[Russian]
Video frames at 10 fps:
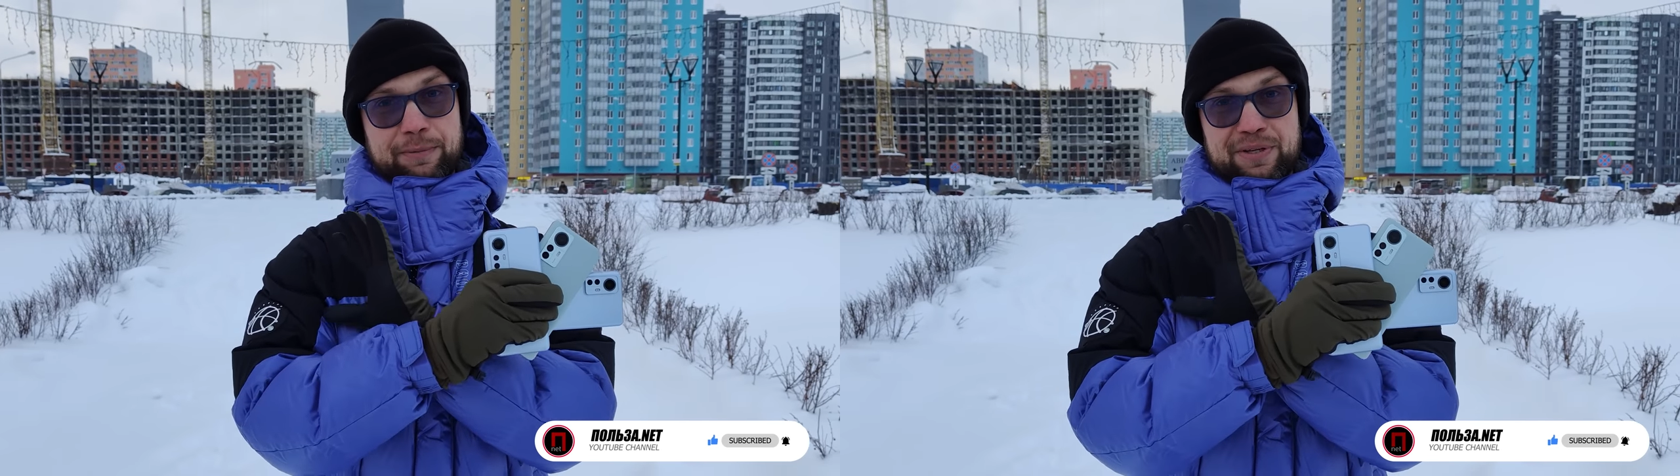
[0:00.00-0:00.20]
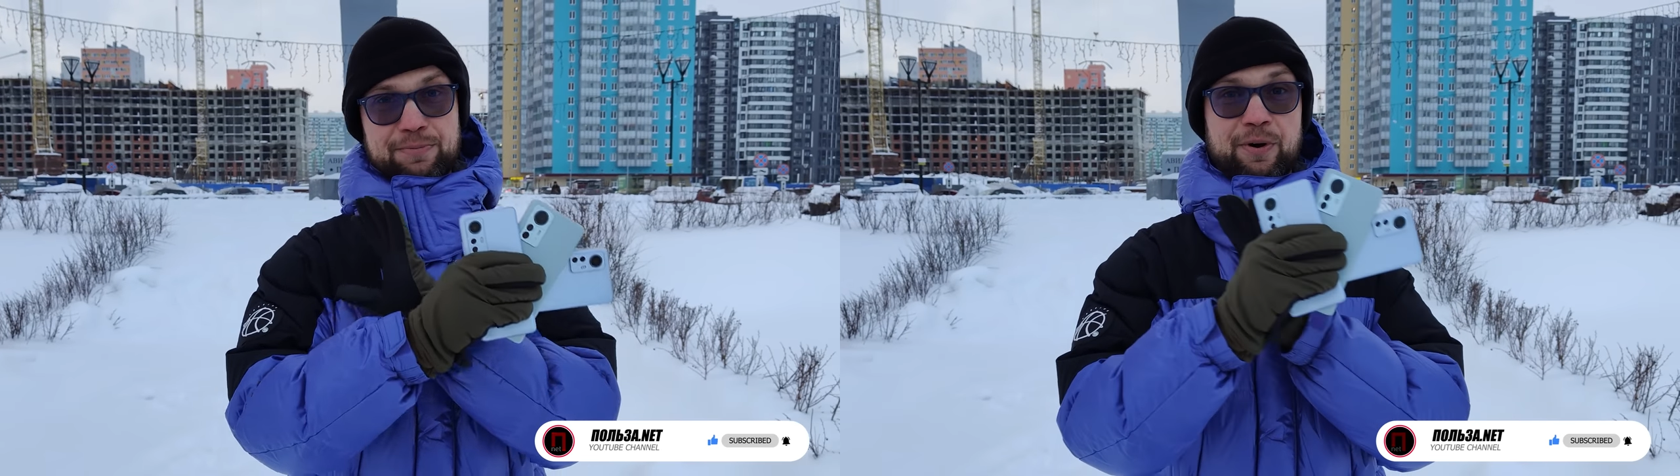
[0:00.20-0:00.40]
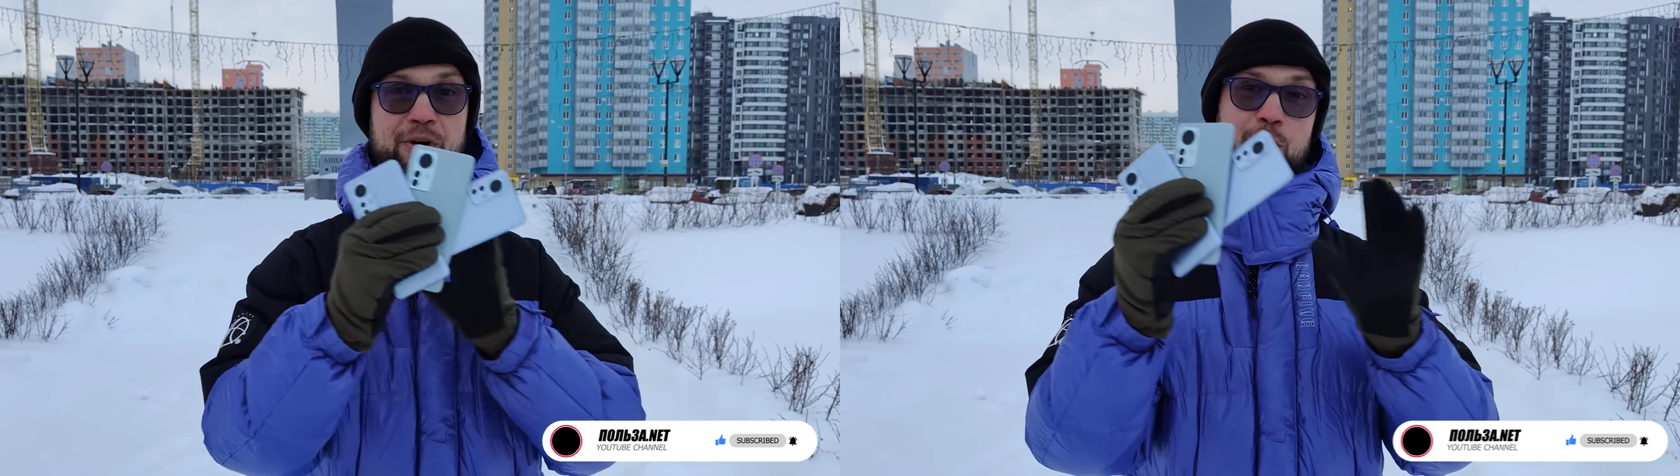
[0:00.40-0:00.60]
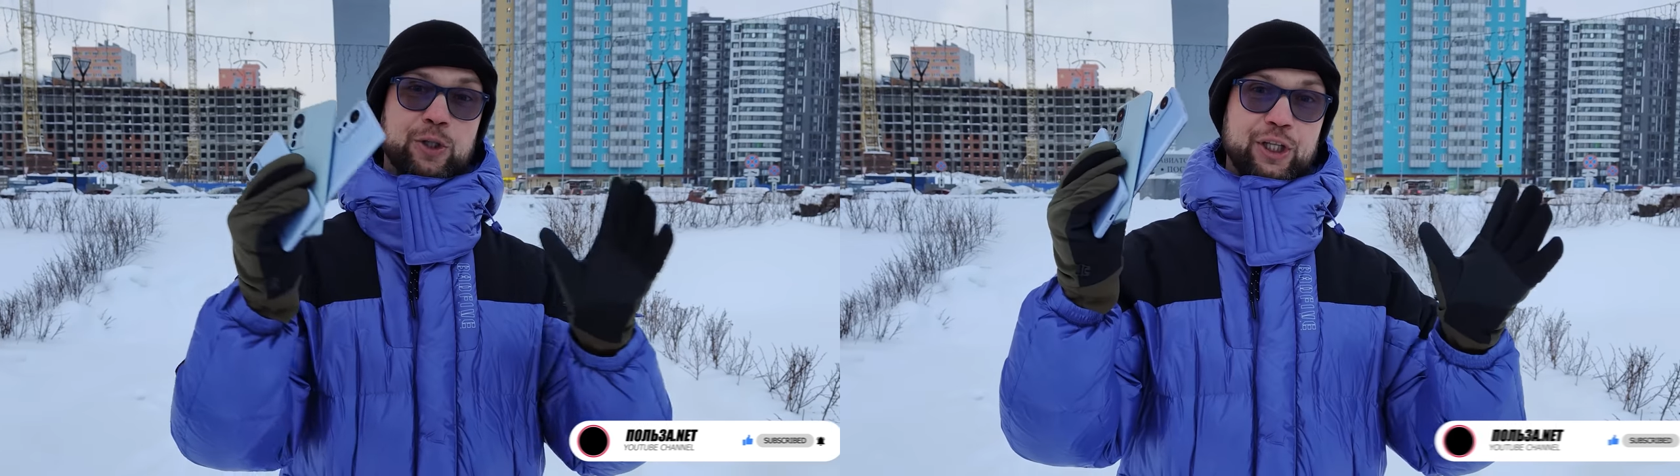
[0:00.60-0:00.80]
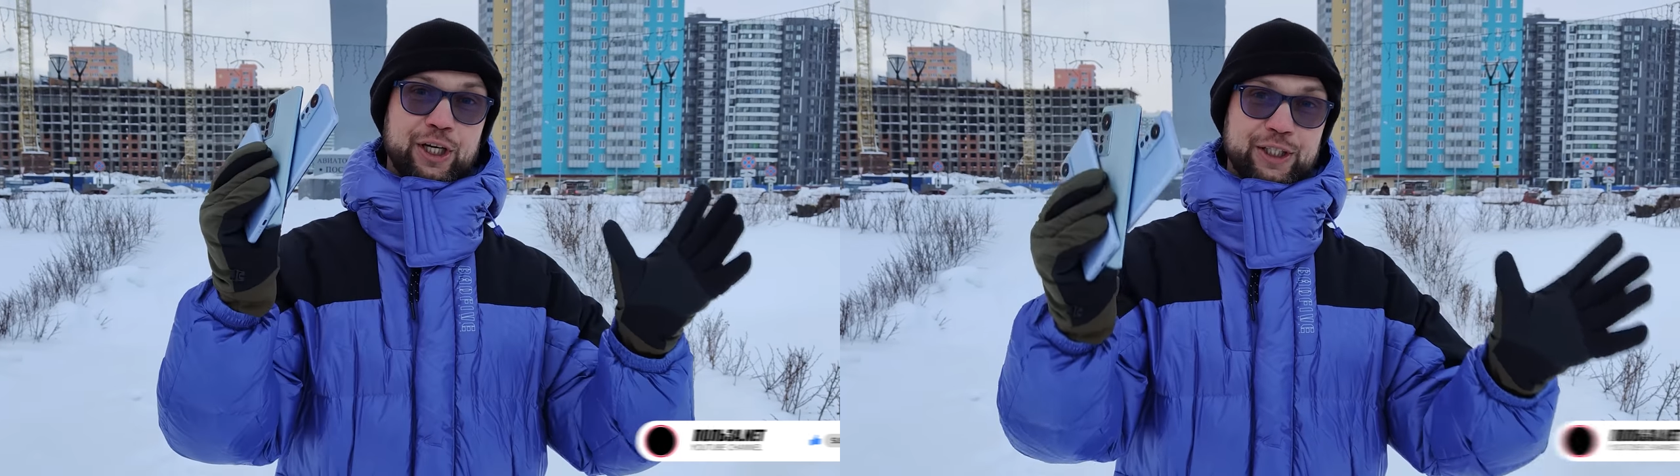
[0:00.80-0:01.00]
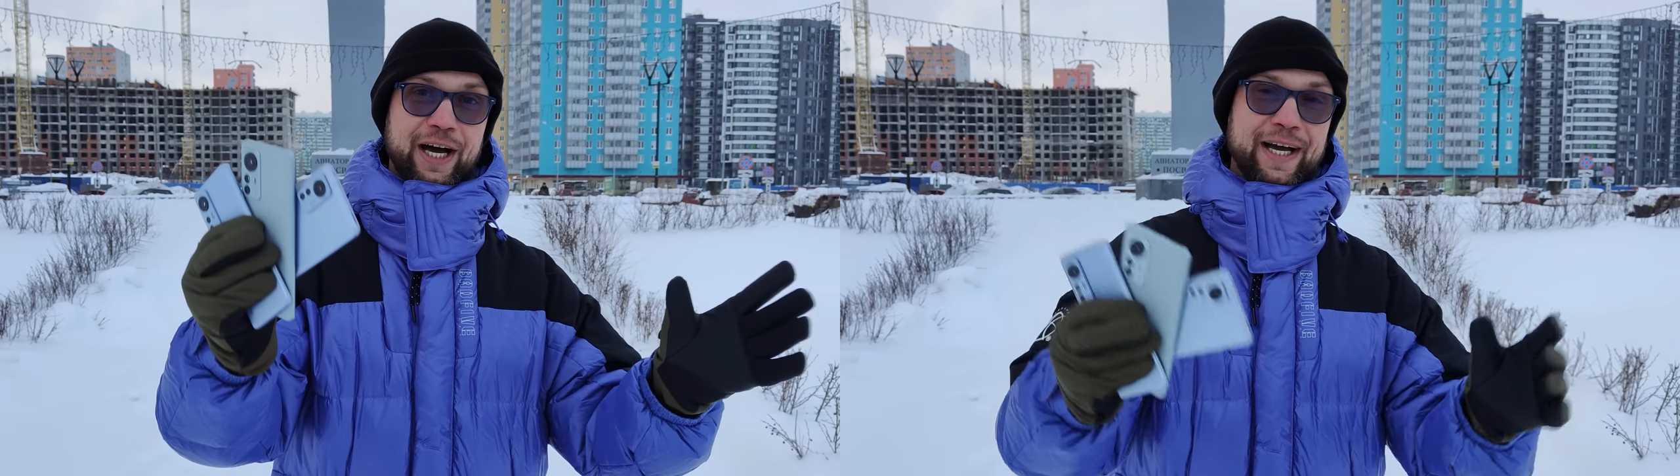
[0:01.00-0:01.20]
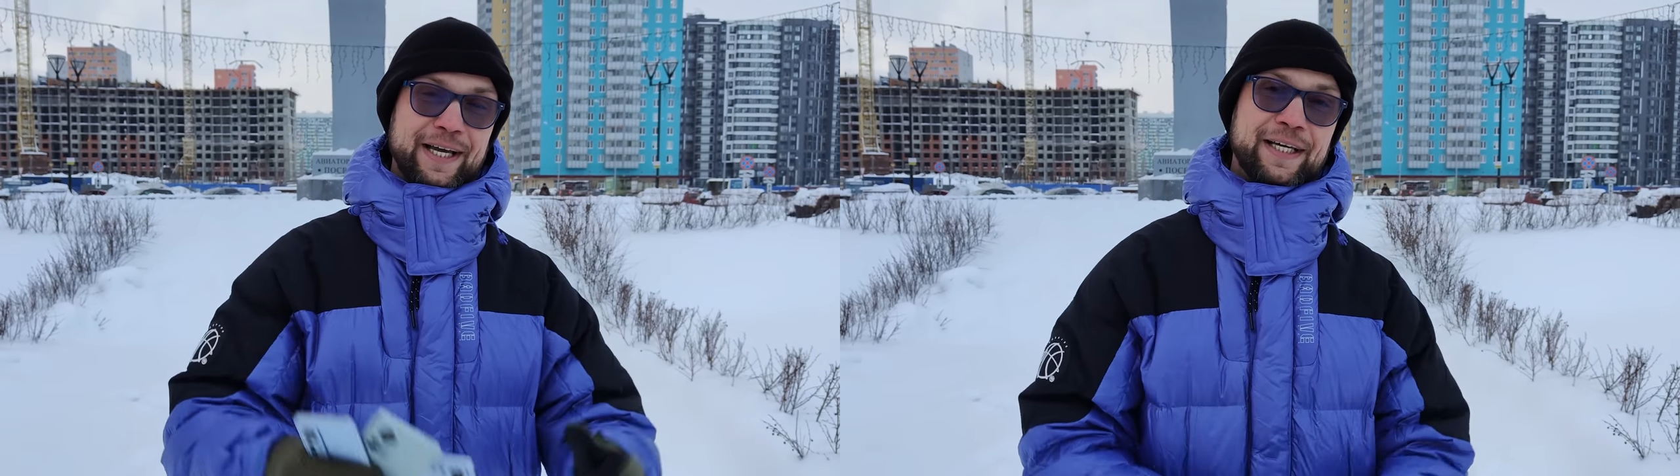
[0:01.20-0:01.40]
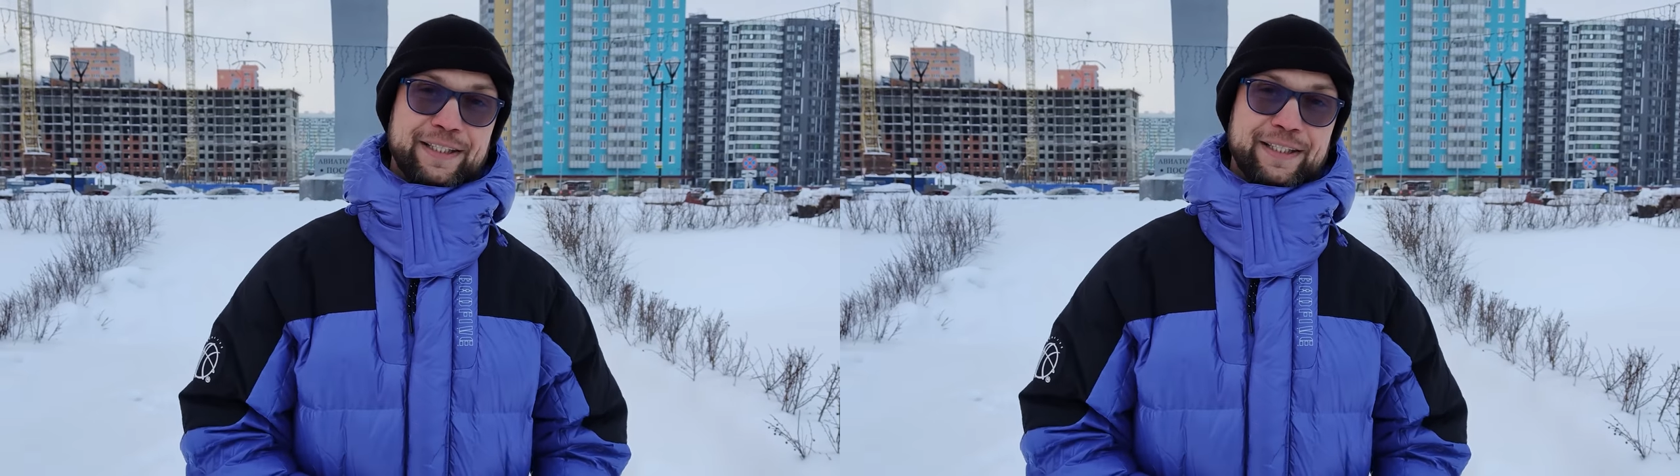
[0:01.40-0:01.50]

и бесповоротное «да».